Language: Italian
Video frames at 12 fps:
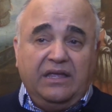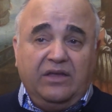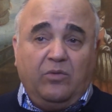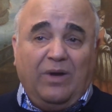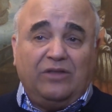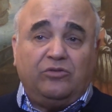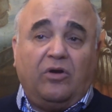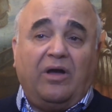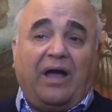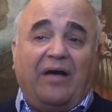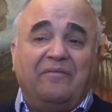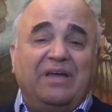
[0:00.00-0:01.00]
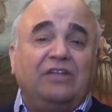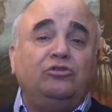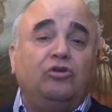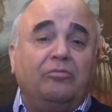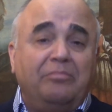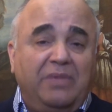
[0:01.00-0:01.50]
in quanto
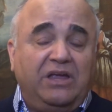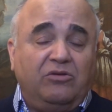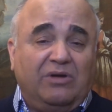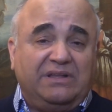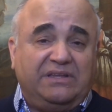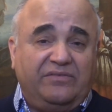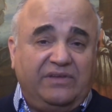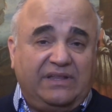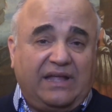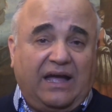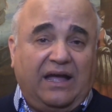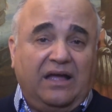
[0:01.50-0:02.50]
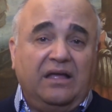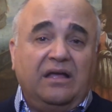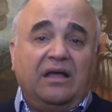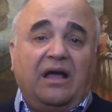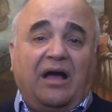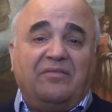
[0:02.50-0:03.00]
avendo meno
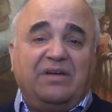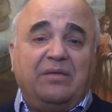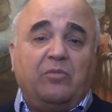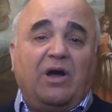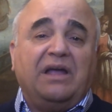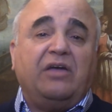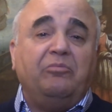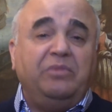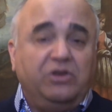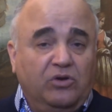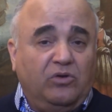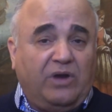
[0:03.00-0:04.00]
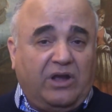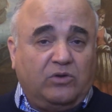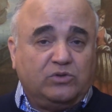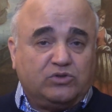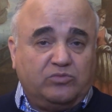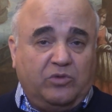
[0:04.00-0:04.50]
attività avremo anche un minore
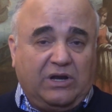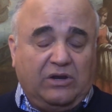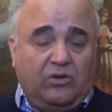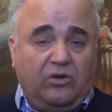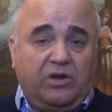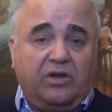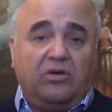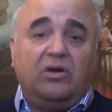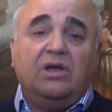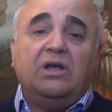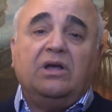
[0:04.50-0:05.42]
consumo calorico.